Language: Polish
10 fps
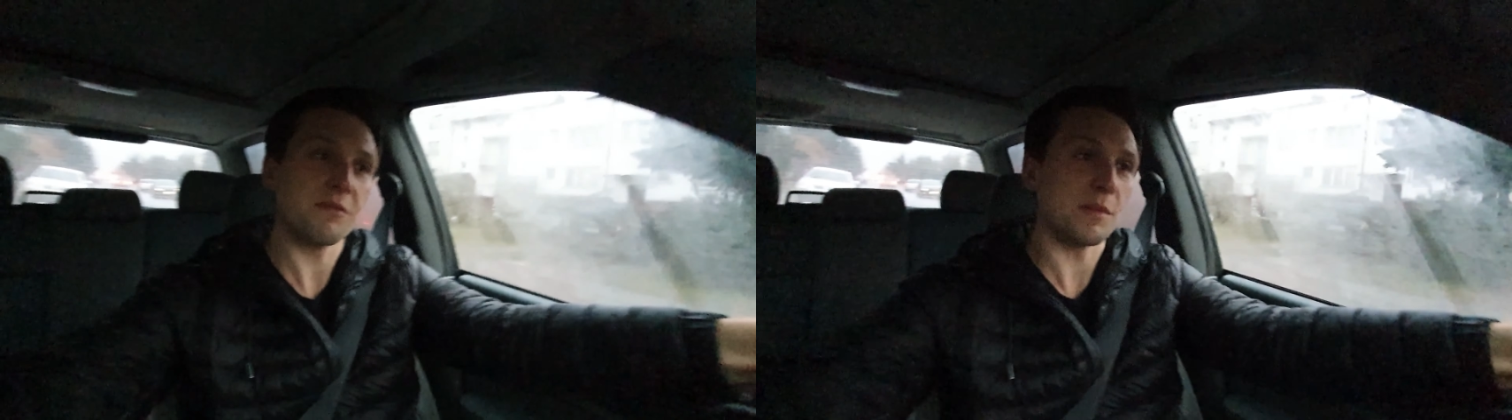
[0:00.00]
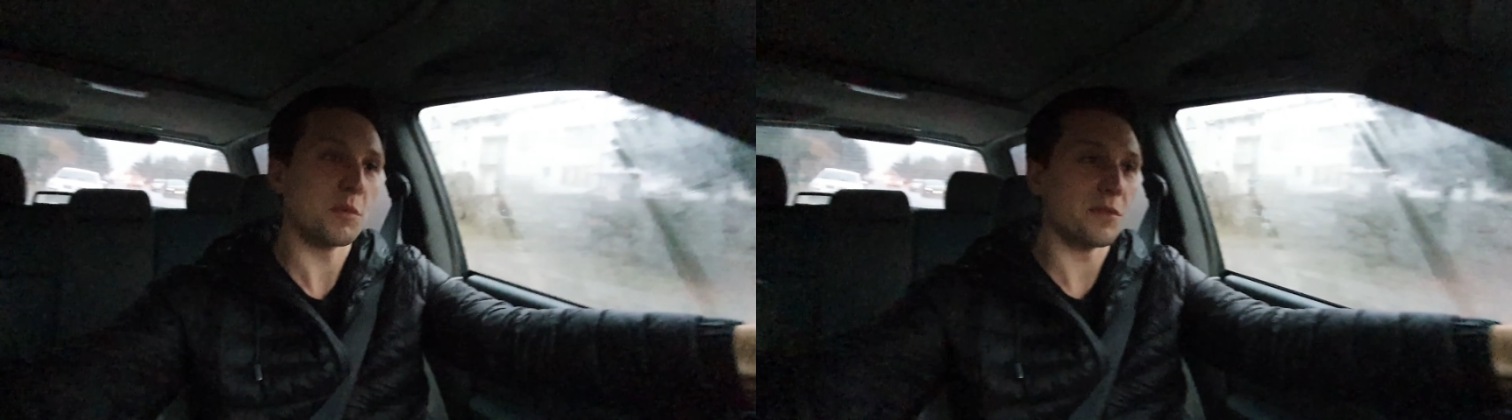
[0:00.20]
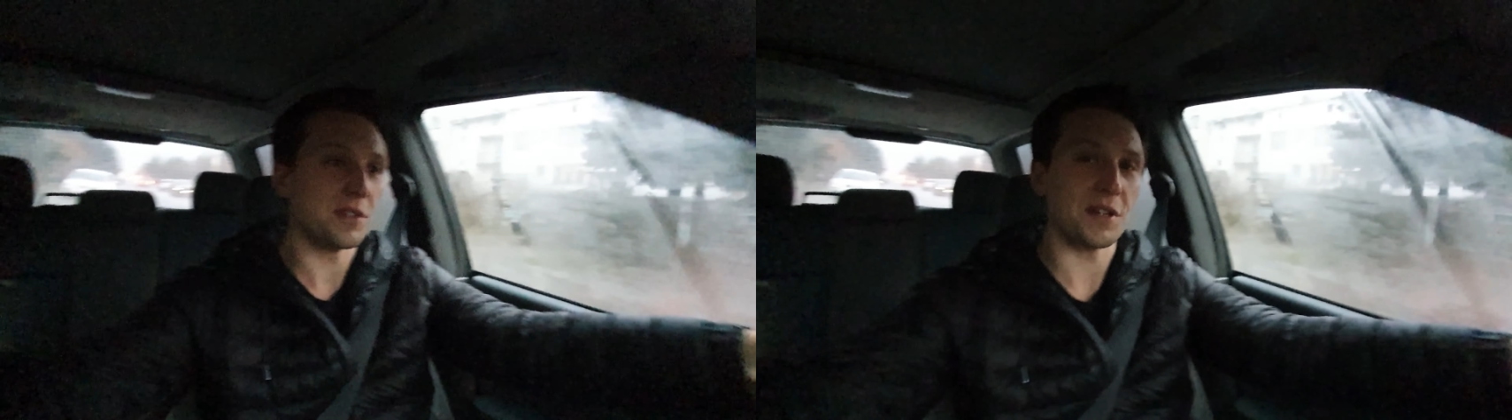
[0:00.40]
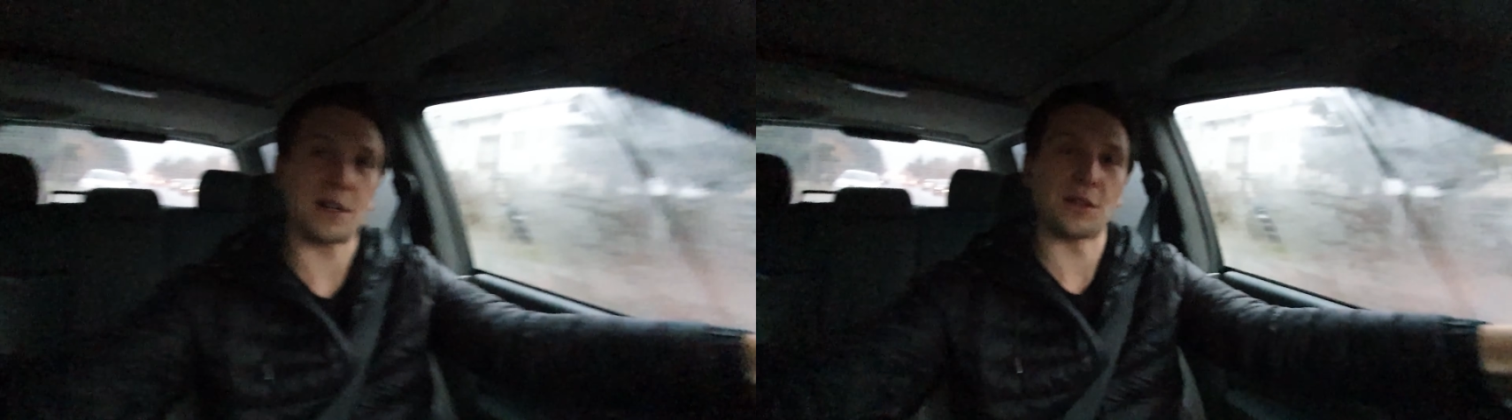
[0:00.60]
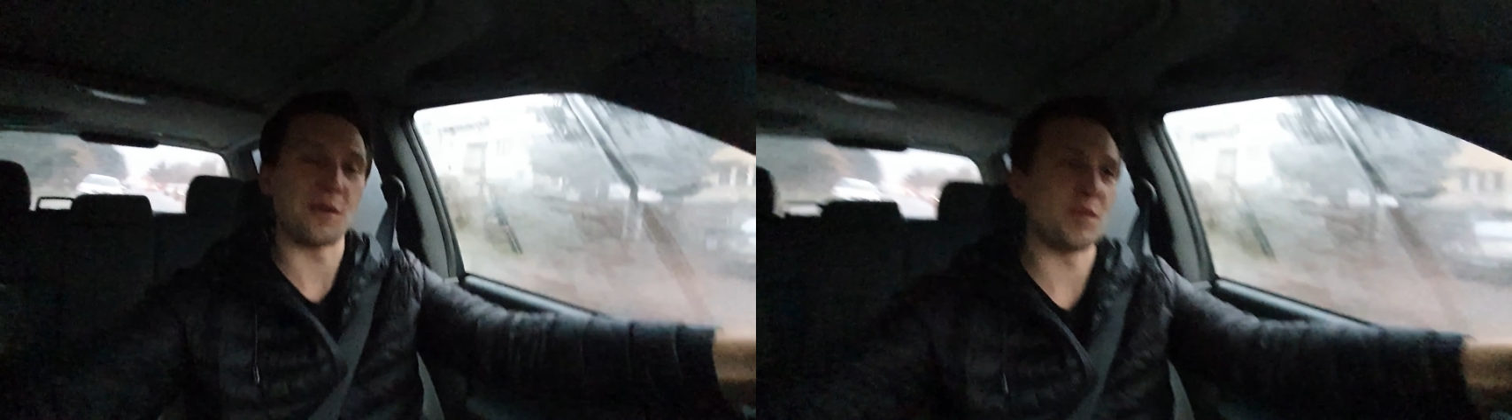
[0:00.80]
wam mówić o
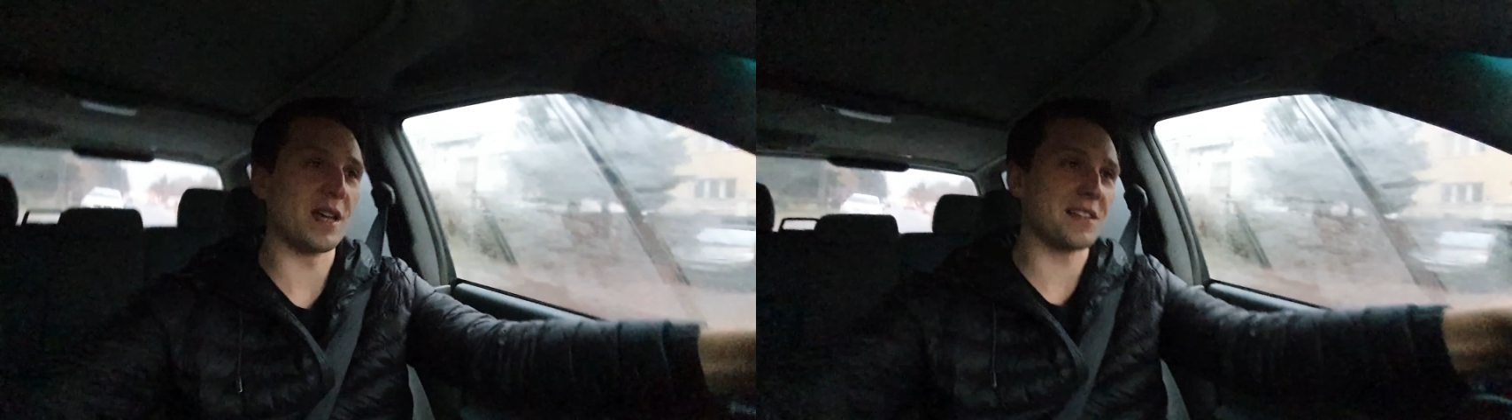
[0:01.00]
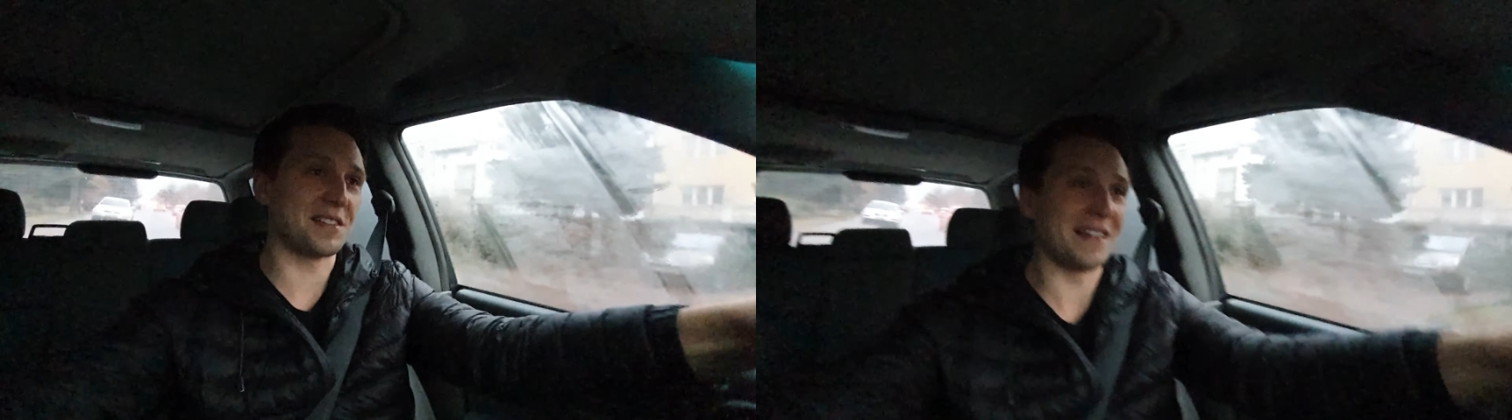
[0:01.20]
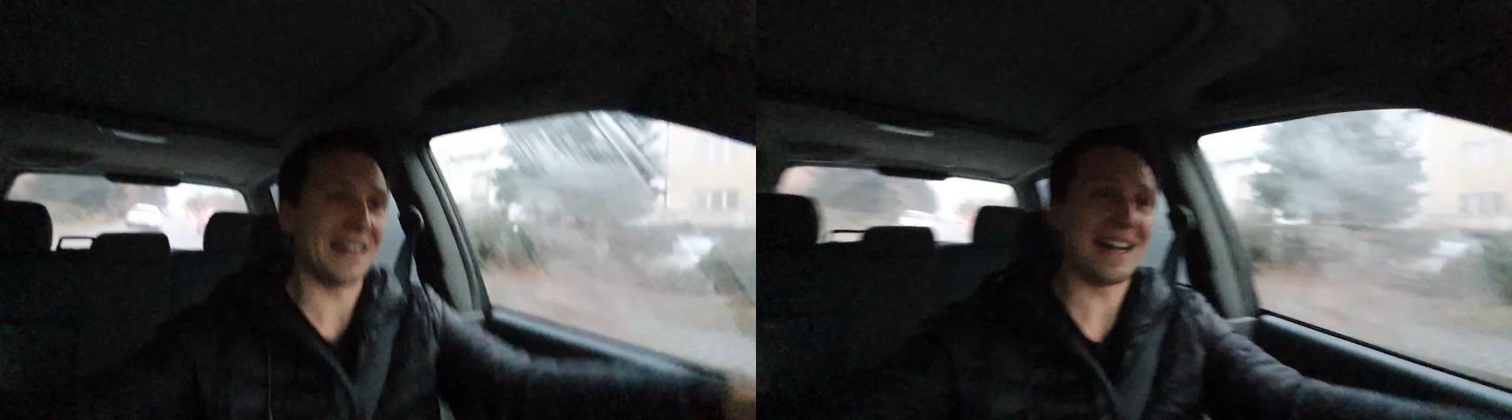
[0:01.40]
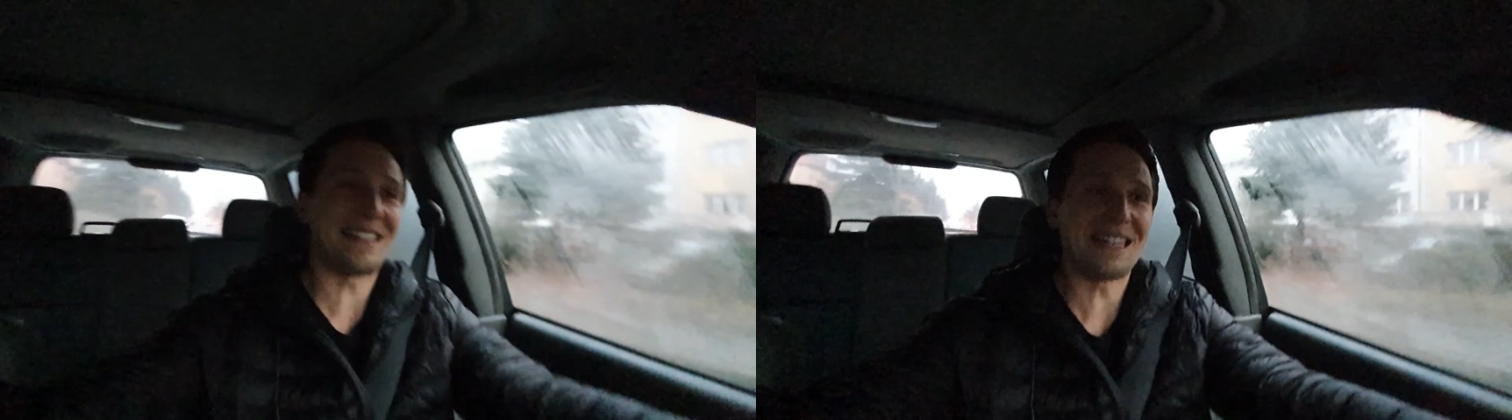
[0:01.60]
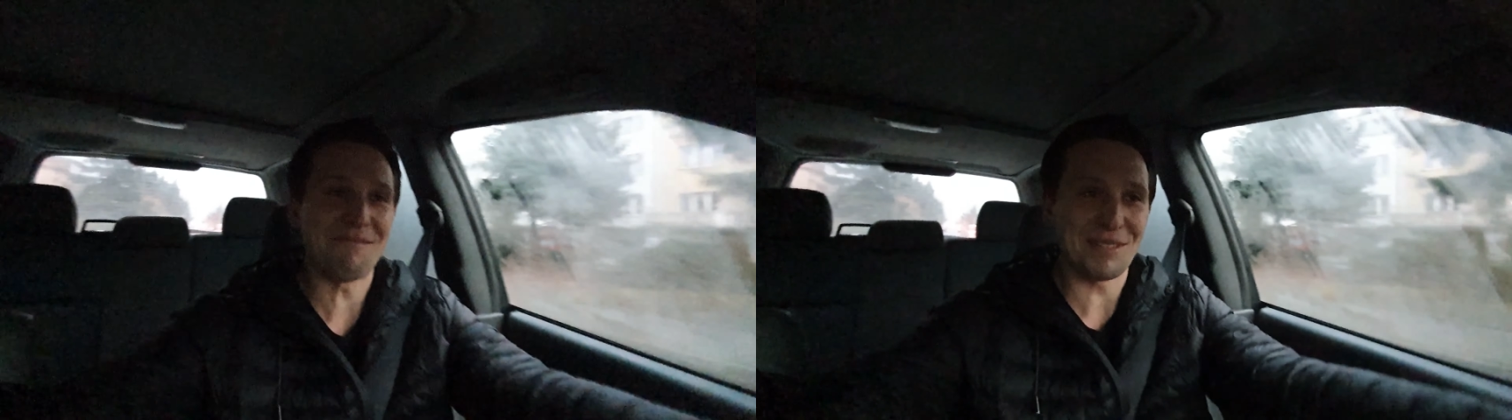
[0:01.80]
ekonomii jazdy na
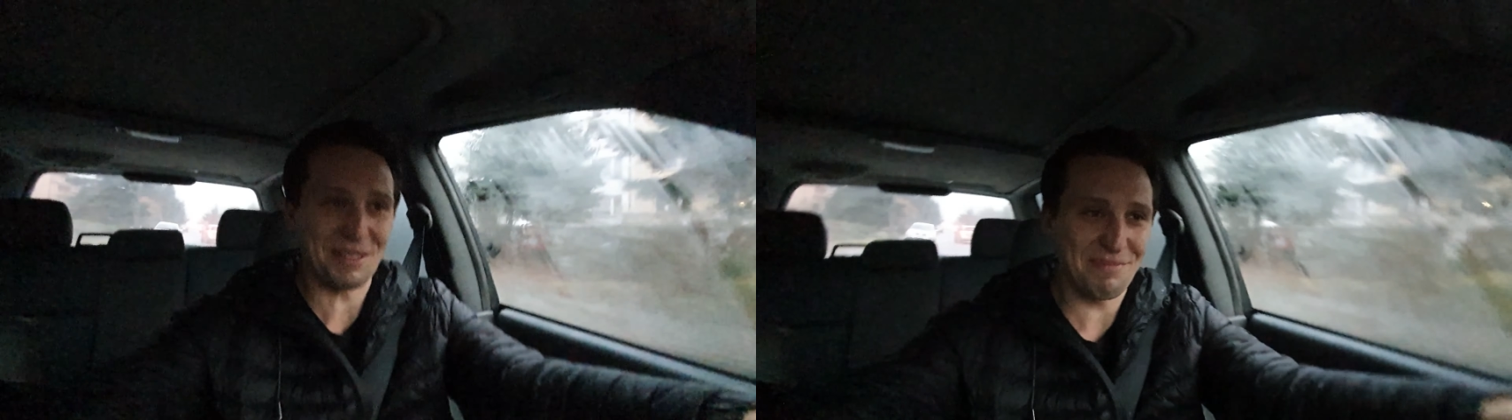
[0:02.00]
gazie, może